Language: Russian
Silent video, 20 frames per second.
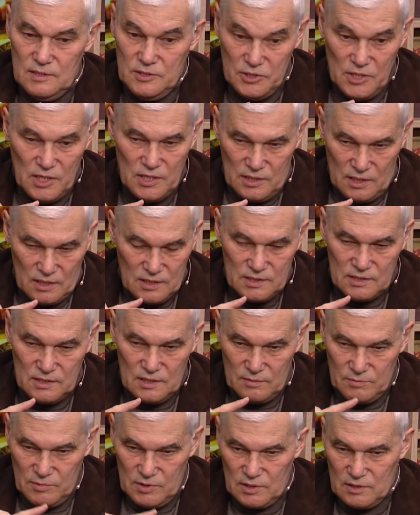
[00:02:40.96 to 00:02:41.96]
идейный
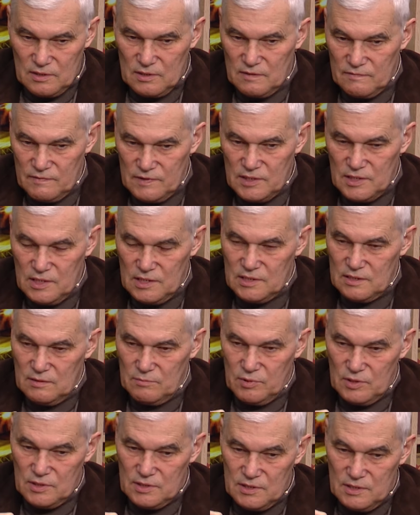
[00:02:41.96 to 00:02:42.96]
раздел мира на две части,
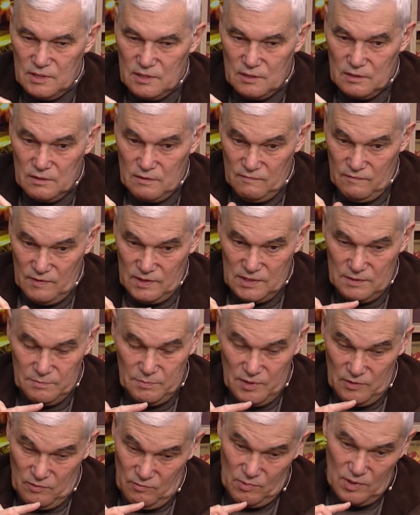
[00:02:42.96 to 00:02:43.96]
был сделан в
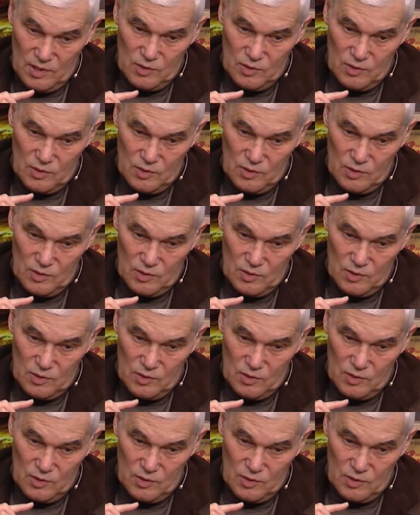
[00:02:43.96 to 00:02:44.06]
2021